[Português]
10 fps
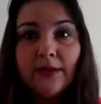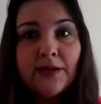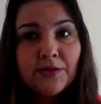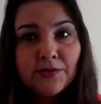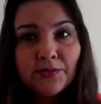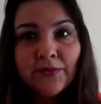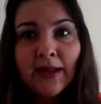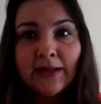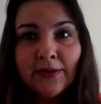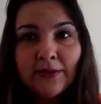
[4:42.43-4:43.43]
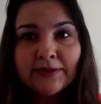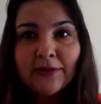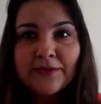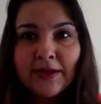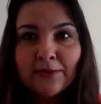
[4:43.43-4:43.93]
Isso valeu
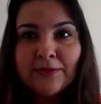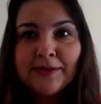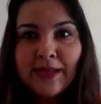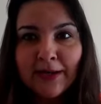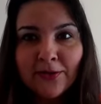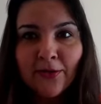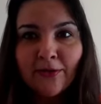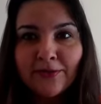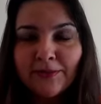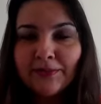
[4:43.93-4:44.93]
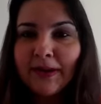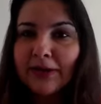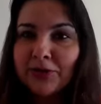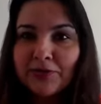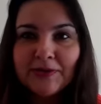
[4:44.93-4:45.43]
até o século XIX. A
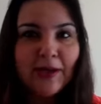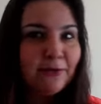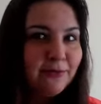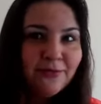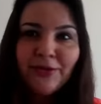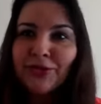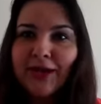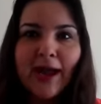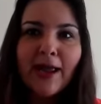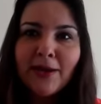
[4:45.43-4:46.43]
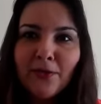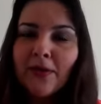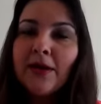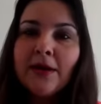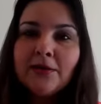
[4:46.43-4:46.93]
partir do século XX caiu.